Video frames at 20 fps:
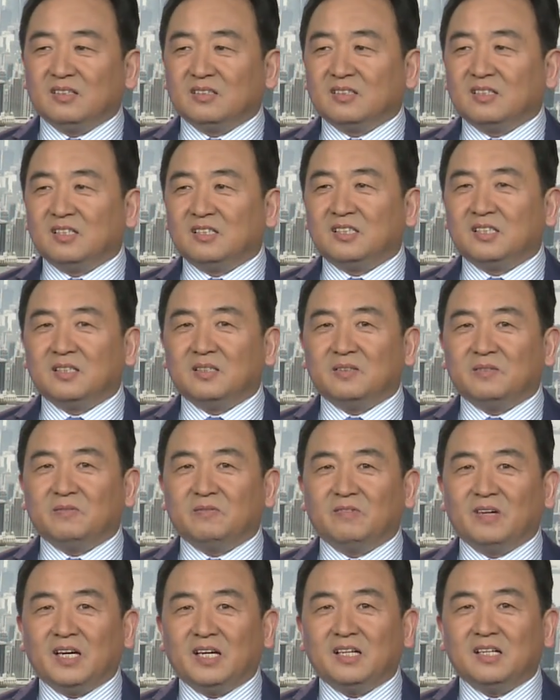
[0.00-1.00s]
可是
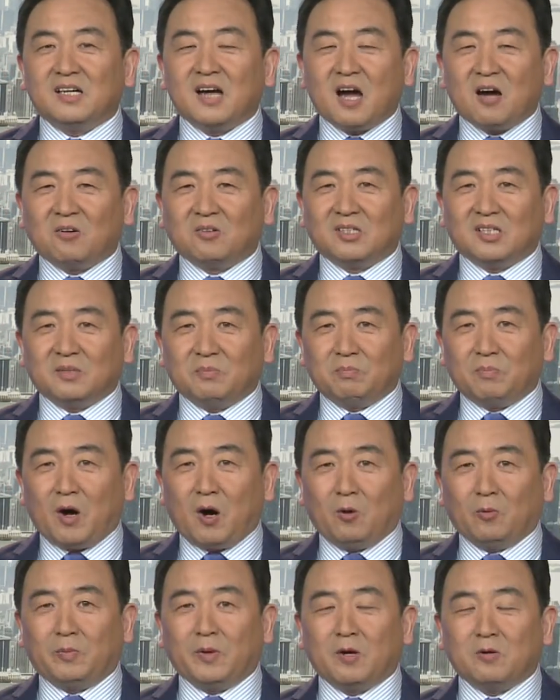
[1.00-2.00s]
围绕着
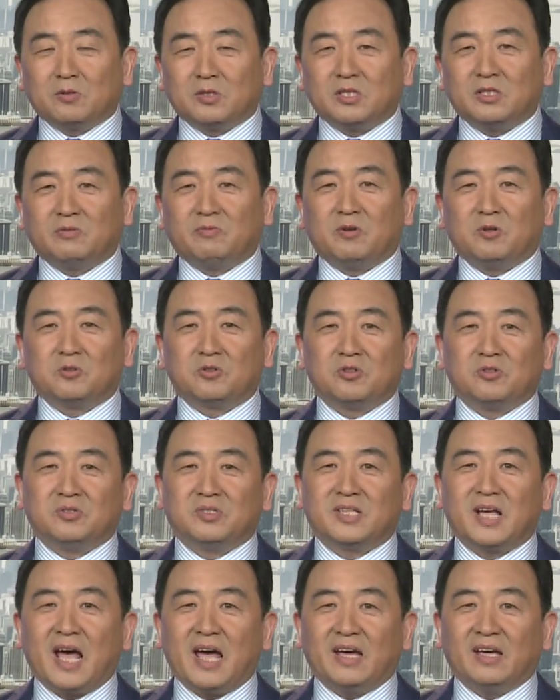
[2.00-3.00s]
保镖是否
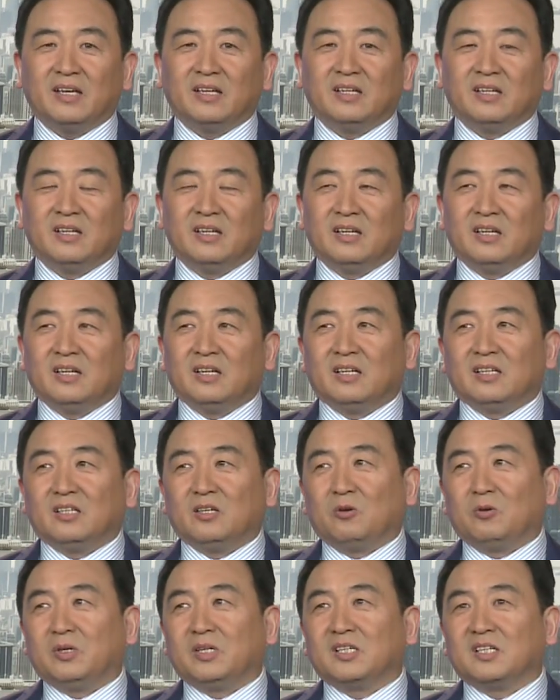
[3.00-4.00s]
存在，
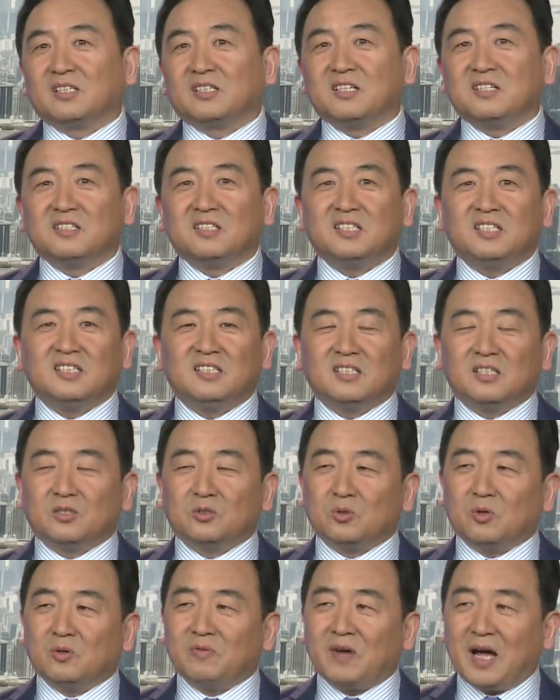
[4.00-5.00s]
有一个更新的
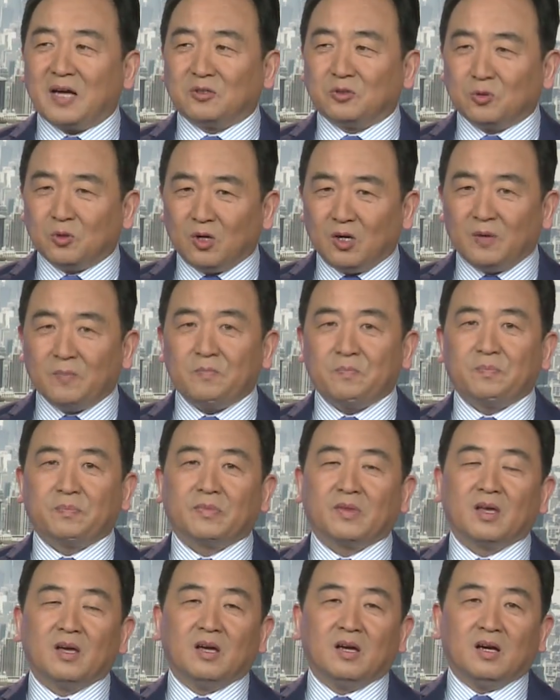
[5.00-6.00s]
说法说，
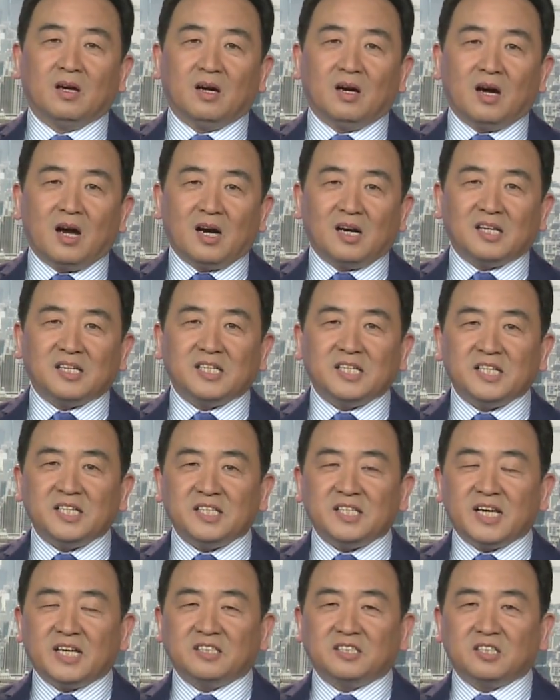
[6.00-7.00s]
二零一
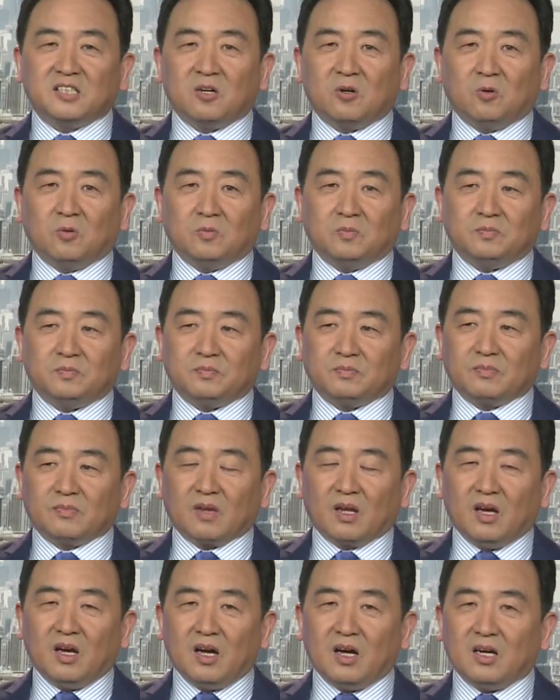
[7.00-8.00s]
一年之后，
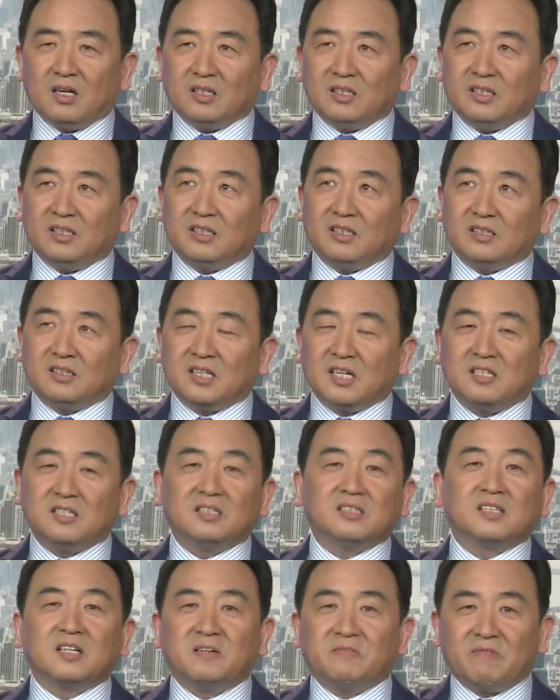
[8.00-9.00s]
呃，
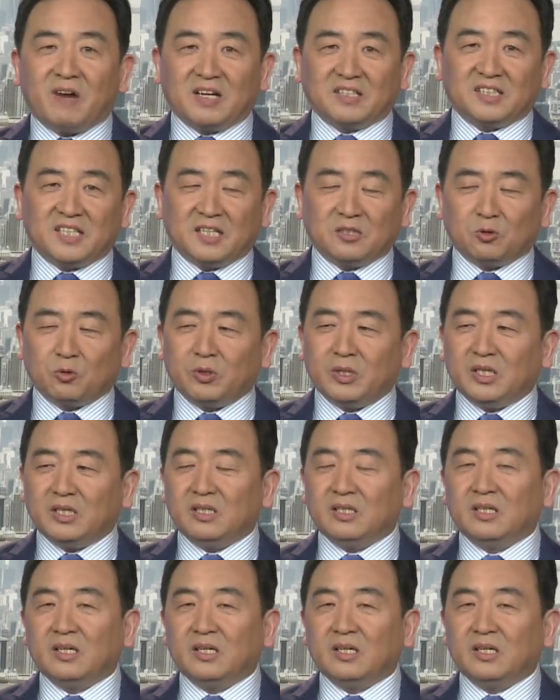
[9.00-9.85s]
甚至更往前推，